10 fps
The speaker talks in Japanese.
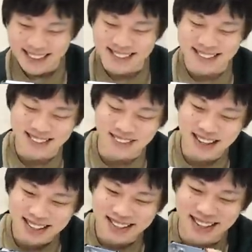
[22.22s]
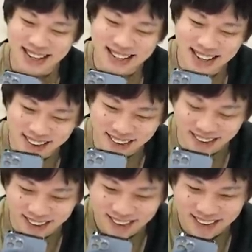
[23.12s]
ちょっと待ってあげて
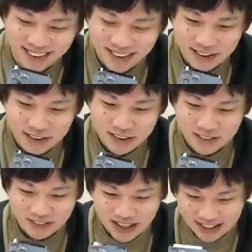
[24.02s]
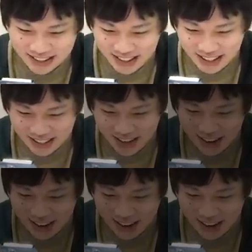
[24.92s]
よ待ってあげて